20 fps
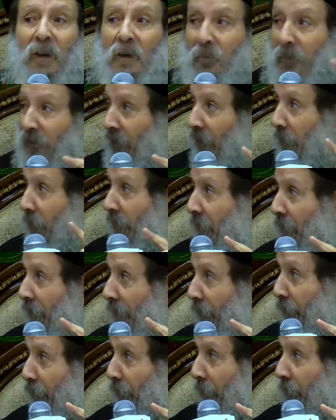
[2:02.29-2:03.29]
المسيح المجد
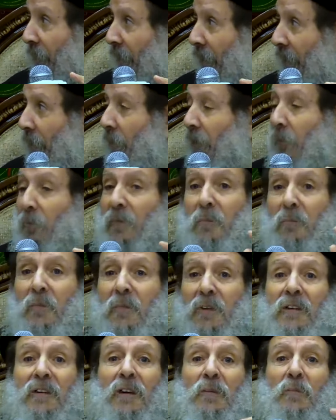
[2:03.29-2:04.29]
بنفسه
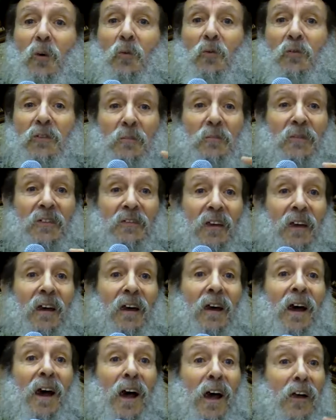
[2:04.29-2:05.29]
من بين المولودين
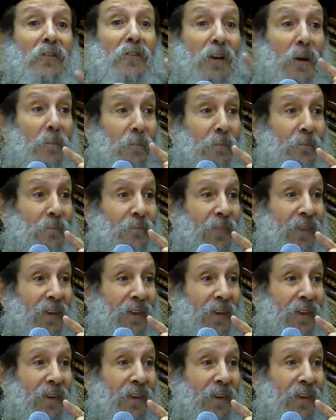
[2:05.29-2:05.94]
النساء اعظم